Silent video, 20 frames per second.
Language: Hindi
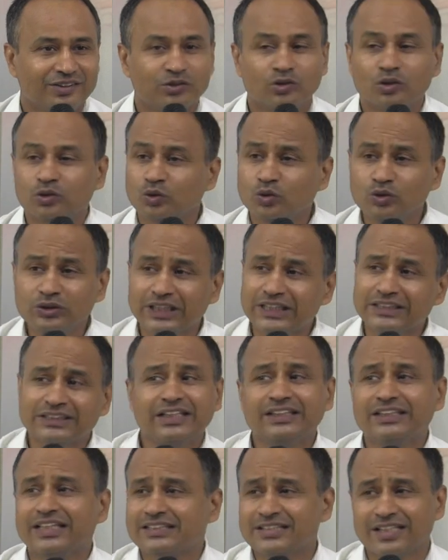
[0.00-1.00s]
तो दूध के
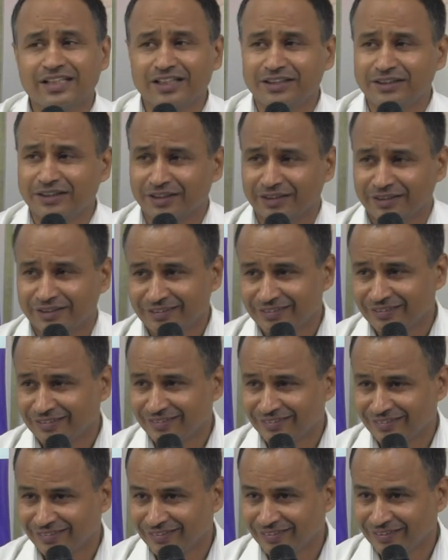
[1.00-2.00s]
साथ ऐसा नहीं है
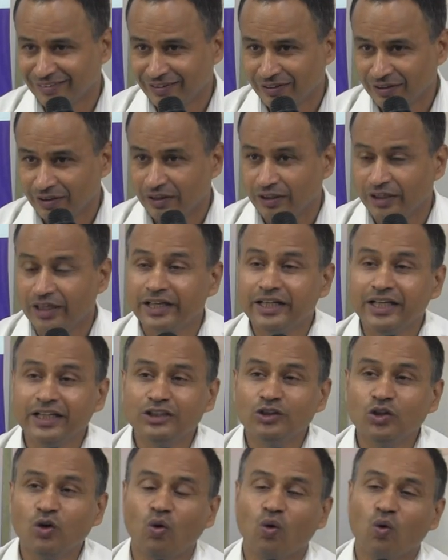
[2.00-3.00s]

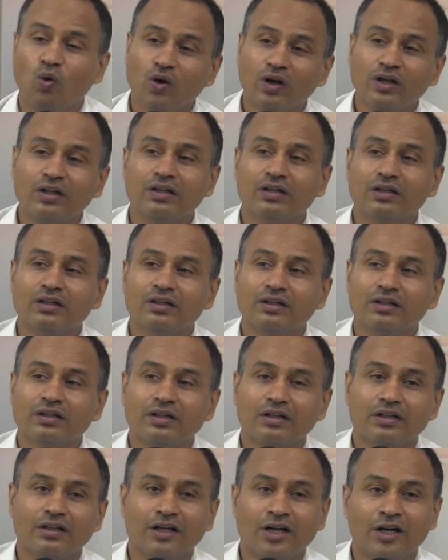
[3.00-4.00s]
लेकिन जो और
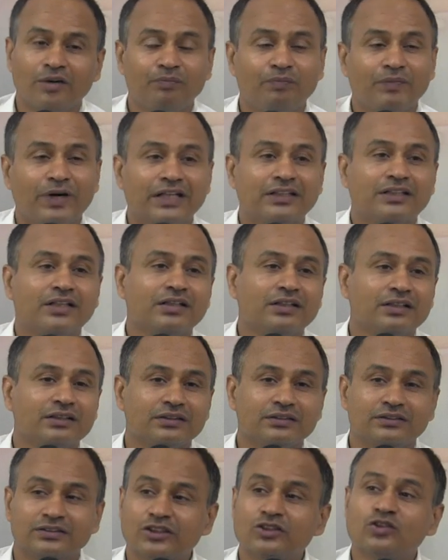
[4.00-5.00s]
हम मादक
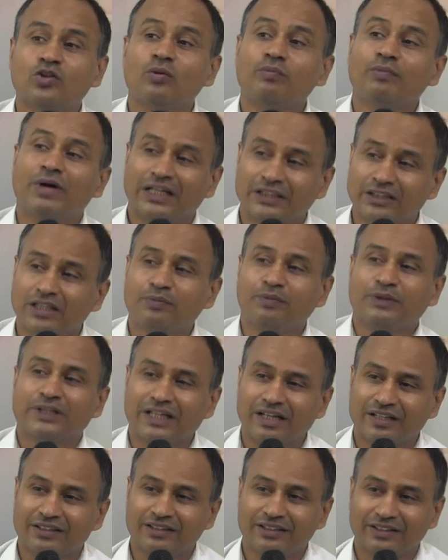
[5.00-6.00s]
जिसको मादक
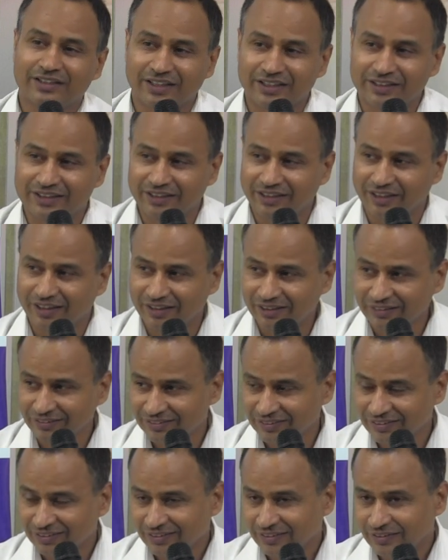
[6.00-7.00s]
पदार्थ ही कह दिया
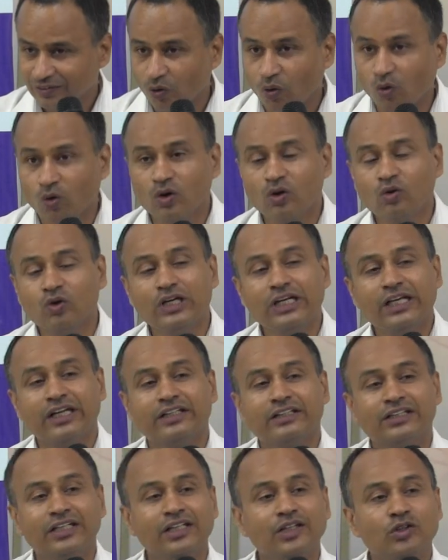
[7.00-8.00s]
और कोई
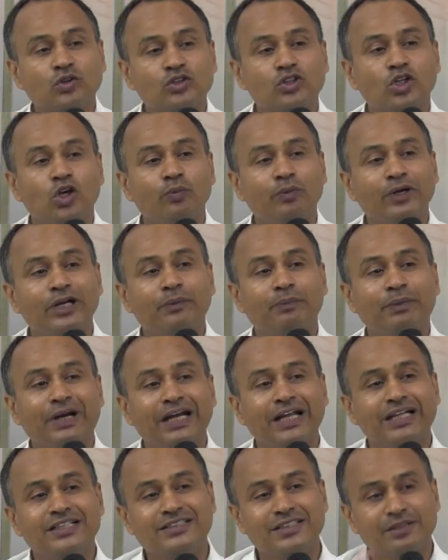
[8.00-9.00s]
लेते हैं तो उसके ऊपर
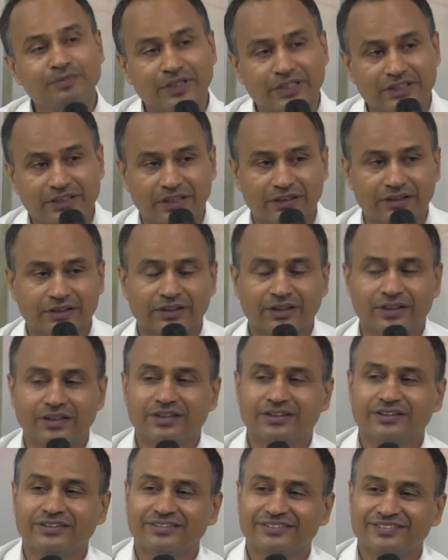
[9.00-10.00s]
डिपेंडेंसी बढ़ जाती
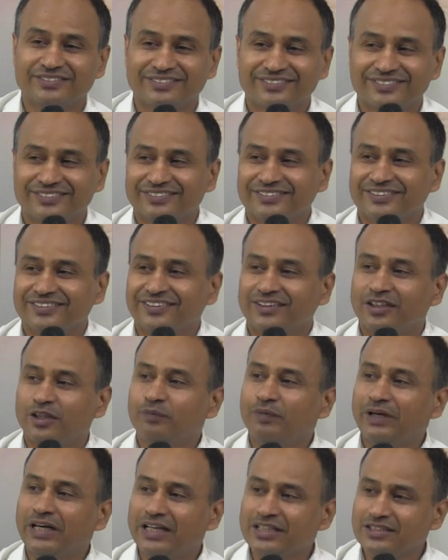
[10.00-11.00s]
है
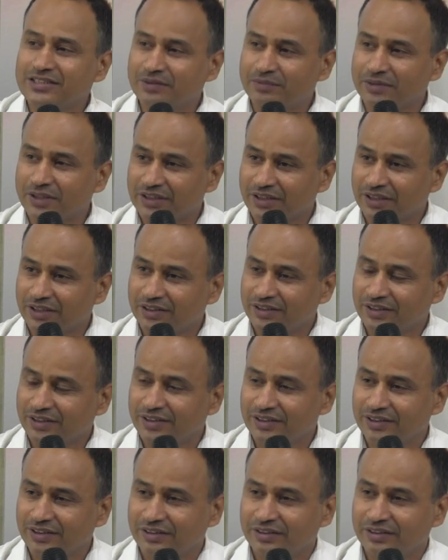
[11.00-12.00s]
डिपेंडेंसी बढ़ जाती है